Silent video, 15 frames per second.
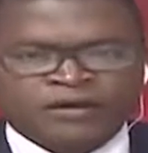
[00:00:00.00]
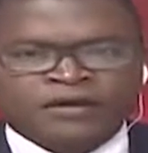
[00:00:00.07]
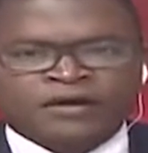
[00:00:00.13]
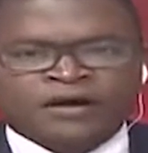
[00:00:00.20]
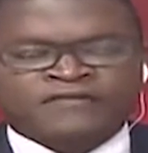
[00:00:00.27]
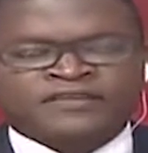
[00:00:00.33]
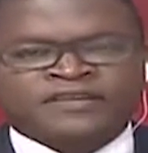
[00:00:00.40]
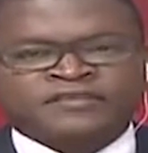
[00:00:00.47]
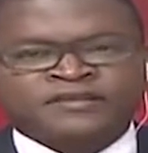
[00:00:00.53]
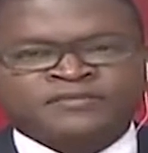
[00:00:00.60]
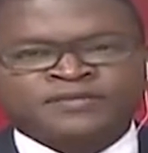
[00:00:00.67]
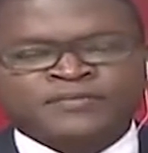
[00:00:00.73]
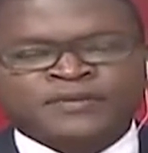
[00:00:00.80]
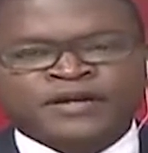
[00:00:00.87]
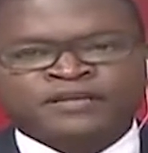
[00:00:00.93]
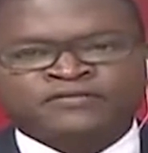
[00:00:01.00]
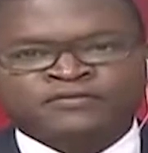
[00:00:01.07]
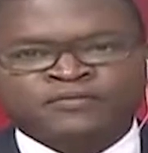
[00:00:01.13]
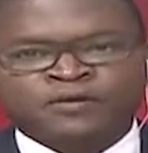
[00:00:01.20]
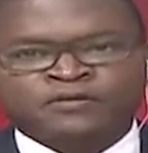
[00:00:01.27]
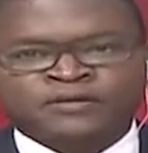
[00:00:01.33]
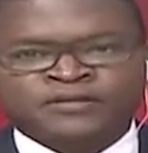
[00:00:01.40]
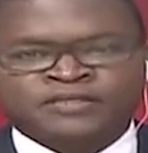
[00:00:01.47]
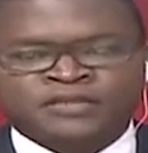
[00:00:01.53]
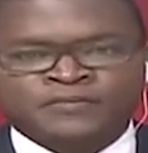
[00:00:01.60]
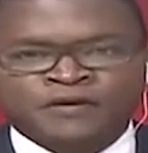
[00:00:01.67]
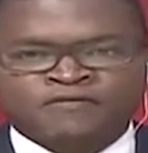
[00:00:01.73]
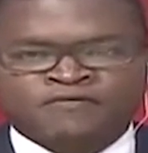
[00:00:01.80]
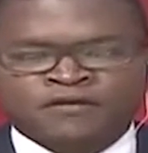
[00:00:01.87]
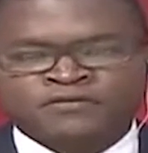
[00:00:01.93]
A Federação Moçambicana de Futebol
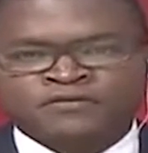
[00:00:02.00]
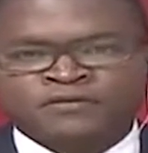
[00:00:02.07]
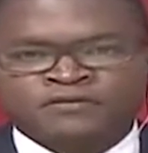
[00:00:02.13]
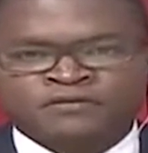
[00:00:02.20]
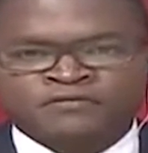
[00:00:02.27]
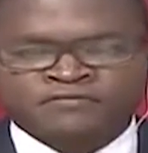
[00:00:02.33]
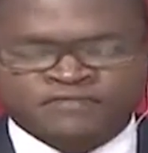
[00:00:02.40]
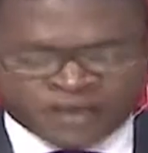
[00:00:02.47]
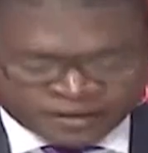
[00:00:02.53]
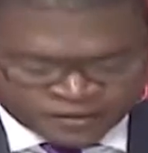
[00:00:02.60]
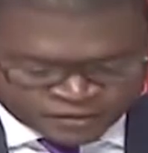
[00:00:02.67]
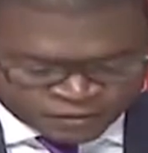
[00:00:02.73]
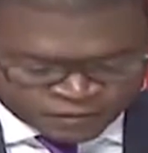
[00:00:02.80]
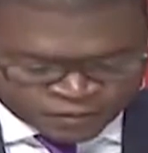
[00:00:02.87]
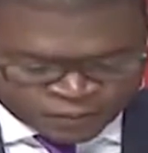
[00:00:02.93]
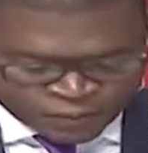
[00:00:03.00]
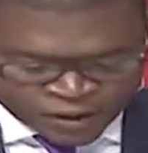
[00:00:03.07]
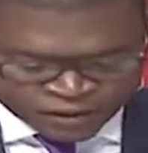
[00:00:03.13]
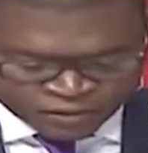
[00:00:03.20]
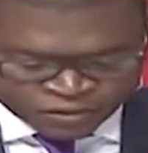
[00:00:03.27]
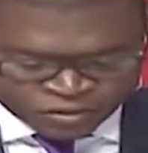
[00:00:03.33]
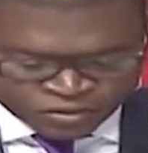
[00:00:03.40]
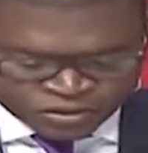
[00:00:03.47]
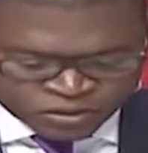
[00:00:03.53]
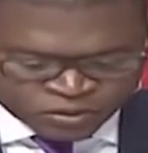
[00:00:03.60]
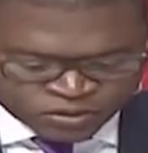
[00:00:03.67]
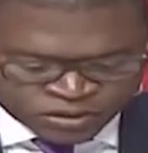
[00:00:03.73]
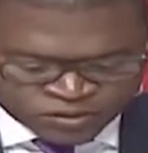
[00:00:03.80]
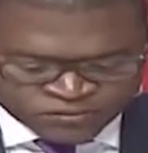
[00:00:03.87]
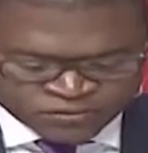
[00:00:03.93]
recebeu voto de confiança por parte dos
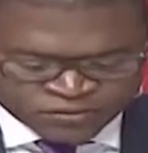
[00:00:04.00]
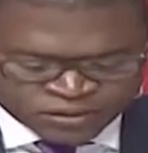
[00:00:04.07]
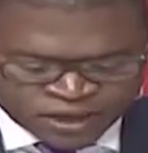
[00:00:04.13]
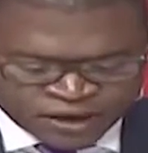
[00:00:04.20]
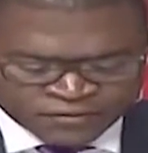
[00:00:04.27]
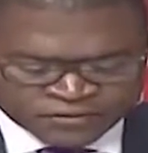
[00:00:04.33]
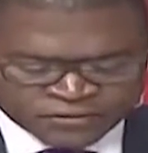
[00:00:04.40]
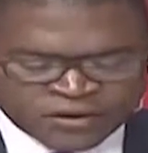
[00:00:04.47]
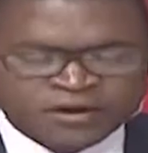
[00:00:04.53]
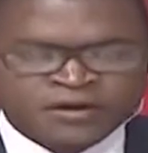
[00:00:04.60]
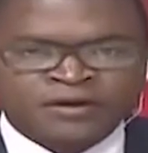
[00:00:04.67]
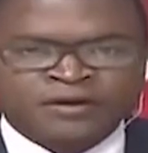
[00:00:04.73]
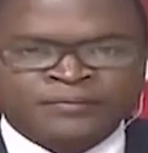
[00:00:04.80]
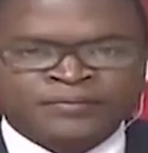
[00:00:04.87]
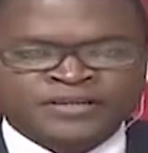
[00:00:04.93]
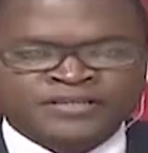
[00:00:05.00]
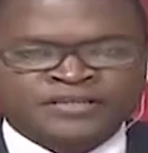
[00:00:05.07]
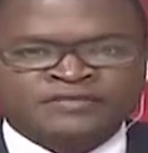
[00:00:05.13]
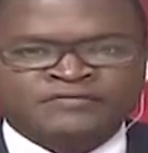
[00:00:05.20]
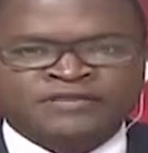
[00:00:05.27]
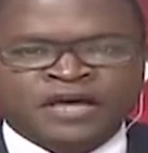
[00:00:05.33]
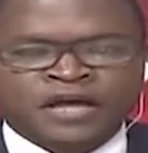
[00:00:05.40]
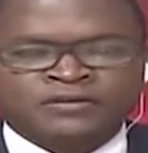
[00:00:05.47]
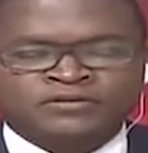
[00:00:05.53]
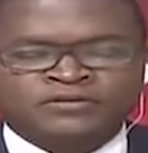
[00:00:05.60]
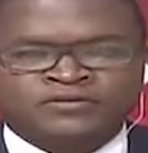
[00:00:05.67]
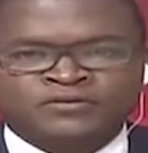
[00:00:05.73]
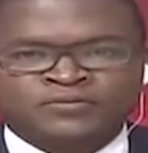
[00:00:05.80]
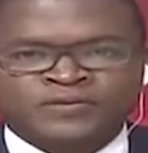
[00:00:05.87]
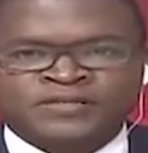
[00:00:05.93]
seus associados para as
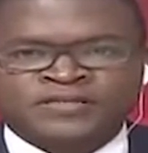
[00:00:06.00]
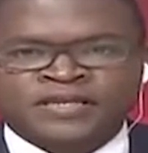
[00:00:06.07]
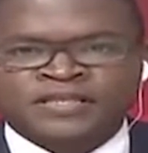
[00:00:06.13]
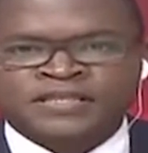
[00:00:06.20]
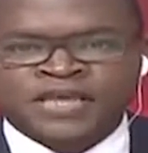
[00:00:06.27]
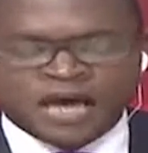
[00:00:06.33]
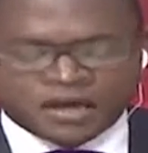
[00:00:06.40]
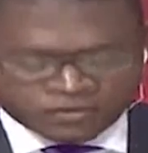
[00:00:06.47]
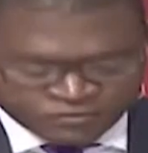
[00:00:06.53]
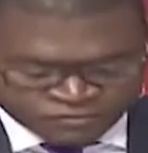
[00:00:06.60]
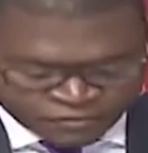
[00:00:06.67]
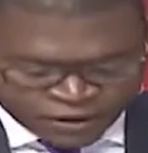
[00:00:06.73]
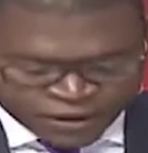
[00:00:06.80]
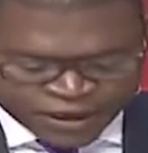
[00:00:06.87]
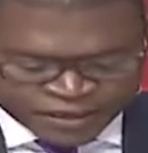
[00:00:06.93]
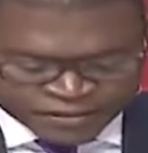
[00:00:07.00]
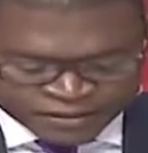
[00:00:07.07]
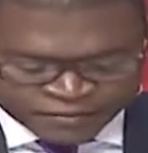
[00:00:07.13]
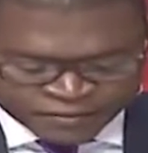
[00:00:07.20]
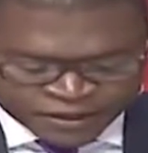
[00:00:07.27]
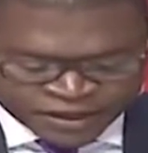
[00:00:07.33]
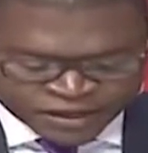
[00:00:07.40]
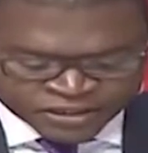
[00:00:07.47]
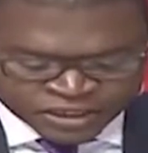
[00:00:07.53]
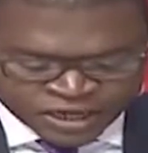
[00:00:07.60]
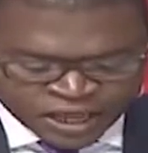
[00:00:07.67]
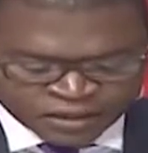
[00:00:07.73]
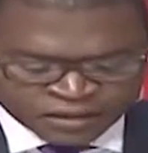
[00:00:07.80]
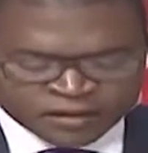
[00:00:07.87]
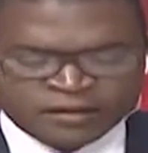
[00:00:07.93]
atividades do presente ano. Foi em Assembleia
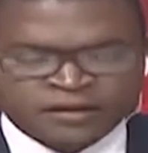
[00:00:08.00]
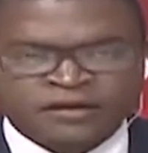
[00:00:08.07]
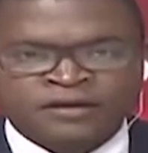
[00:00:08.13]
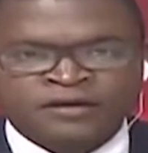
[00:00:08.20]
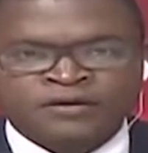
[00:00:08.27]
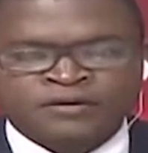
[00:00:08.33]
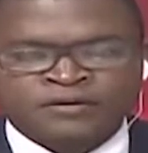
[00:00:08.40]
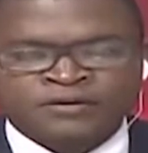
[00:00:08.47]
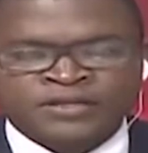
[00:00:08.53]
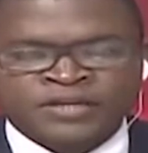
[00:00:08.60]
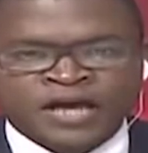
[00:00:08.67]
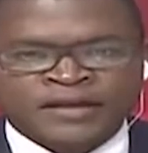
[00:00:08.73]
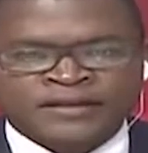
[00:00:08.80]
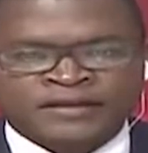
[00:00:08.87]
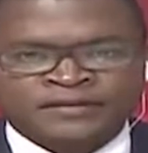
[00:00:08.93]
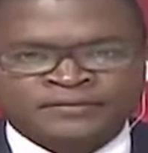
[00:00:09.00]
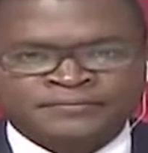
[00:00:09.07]
Geral Ordinária.